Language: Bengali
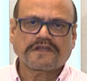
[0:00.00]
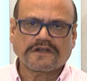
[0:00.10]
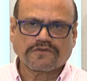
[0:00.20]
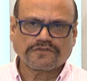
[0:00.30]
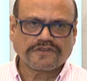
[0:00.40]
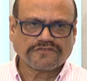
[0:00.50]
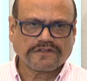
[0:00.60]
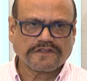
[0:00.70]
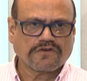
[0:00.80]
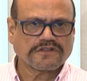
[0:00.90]
হেড কোচদের
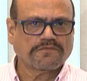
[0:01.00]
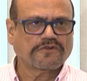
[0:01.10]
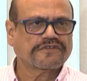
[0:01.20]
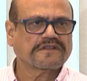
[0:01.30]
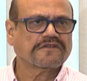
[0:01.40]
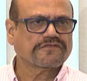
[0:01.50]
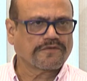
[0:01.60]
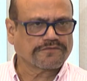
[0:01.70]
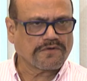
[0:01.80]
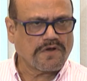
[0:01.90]
সাথে কথা বলছেন
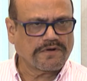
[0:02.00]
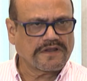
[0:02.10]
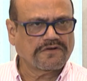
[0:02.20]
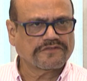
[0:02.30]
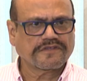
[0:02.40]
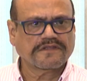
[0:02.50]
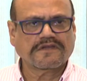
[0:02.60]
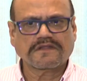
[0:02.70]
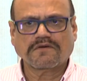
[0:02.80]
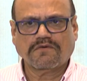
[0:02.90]
সবসময় খবর নেওয়া হচ্ছে
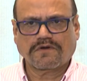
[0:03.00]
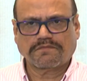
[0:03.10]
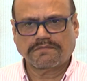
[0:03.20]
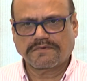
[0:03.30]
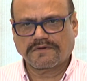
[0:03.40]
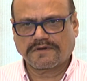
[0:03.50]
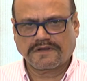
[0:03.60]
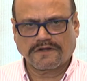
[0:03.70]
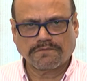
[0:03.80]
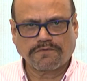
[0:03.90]
যে ওর
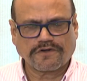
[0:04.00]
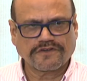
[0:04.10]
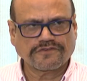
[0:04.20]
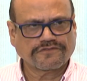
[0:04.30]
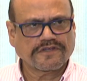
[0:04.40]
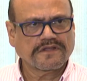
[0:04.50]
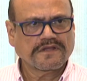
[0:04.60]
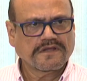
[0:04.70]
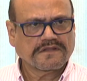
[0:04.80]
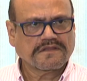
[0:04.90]
কীরকম প্রগ্রেস হচ্ছে
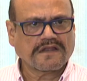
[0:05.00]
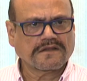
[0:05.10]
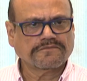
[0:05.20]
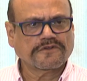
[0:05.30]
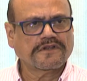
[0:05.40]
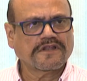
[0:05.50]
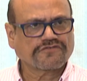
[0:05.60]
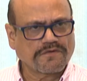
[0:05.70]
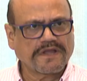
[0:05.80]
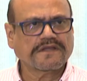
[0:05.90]
তা আলহামদুলিল্লাহ
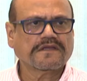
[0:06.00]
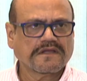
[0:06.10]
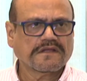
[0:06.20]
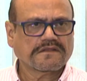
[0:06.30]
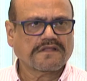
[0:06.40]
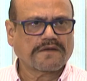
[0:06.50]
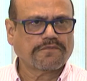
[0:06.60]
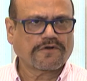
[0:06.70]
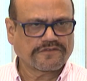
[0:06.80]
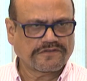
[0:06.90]
সবাই তার
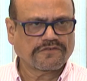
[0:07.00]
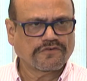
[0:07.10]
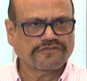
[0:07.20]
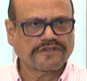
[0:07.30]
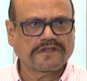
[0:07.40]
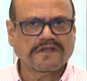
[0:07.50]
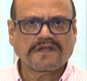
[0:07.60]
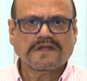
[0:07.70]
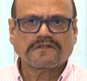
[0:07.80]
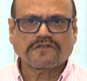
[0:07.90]
প্রগ্রেসে খুশি
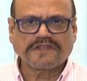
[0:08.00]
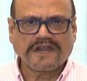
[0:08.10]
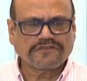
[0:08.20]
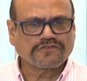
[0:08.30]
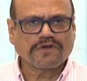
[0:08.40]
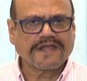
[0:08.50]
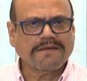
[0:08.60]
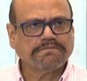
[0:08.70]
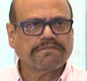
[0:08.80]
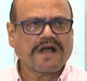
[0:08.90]
তো দেয়ার ইজ নো
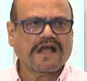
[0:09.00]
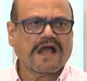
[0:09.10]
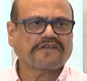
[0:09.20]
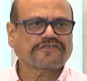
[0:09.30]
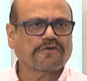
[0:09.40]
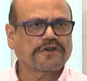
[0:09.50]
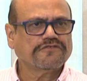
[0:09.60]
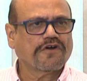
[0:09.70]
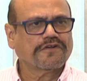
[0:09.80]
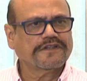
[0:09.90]
গ্যাপ আশা করি
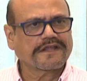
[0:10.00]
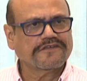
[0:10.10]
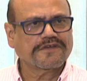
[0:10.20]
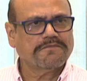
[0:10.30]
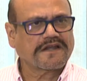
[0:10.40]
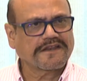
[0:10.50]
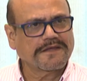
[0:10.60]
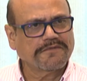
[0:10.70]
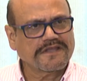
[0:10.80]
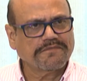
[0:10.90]
যখন নাকি সে মাঠে
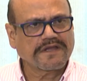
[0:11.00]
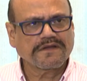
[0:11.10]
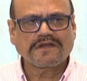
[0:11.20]
নেমে যাবে